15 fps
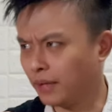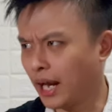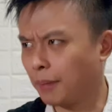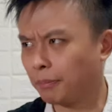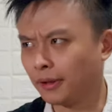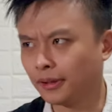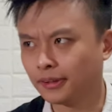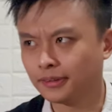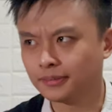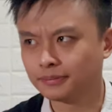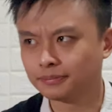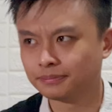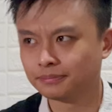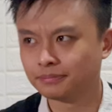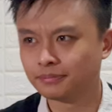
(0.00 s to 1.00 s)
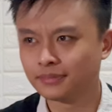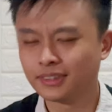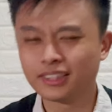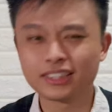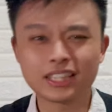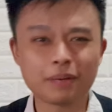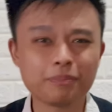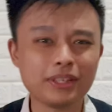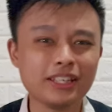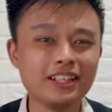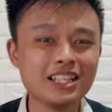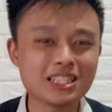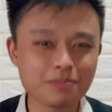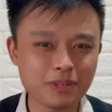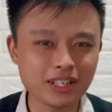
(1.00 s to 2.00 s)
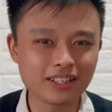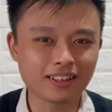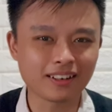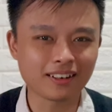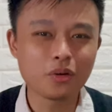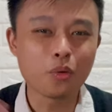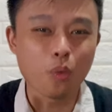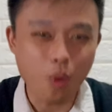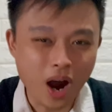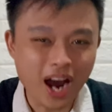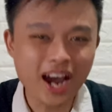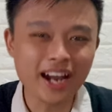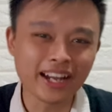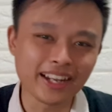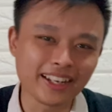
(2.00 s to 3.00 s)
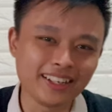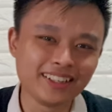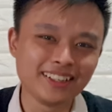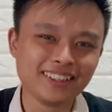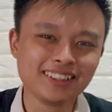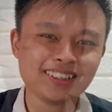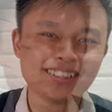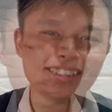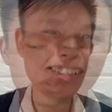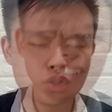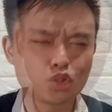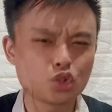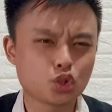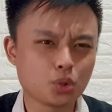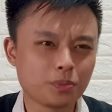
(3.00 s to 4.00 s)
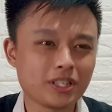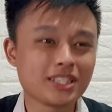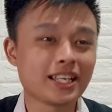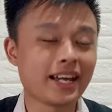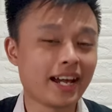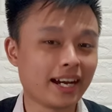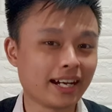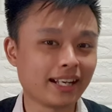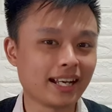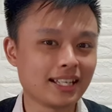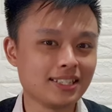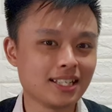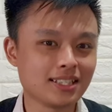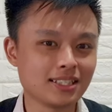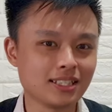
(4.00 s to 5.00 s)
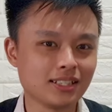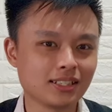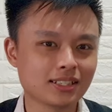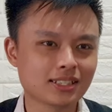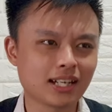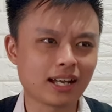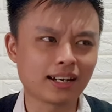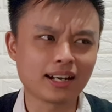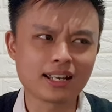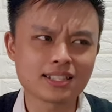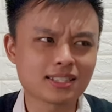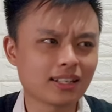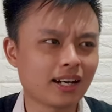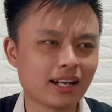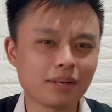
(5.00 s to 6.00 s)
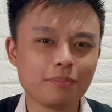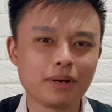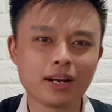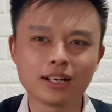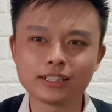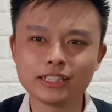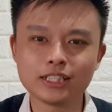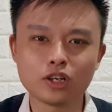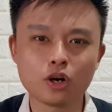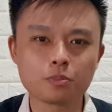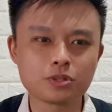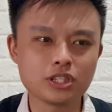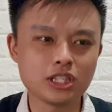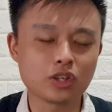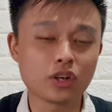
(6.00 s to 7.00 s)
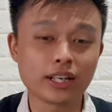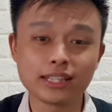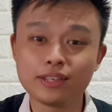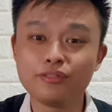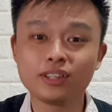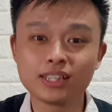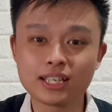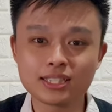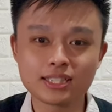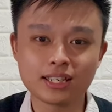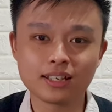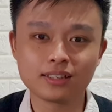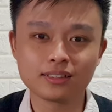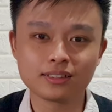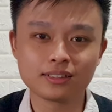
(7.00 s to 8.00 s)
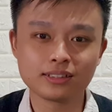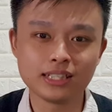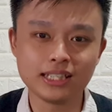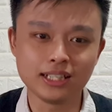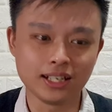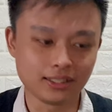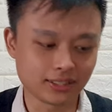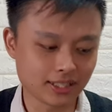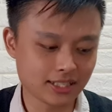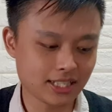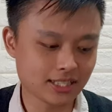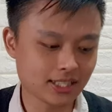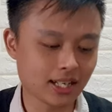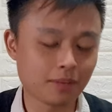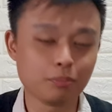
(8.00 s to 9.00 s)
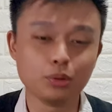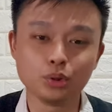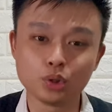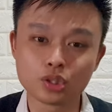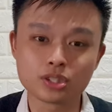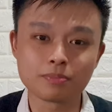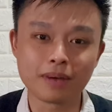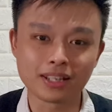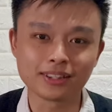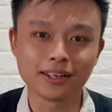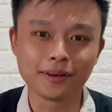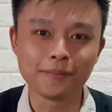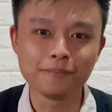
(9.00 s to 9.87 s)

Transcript: Apple tapi ini speaker. Why? Cukup disayangkan aja sih, karena sekarang berarti opsi konektivitasnya tinggal tersisa Bluetooth semata.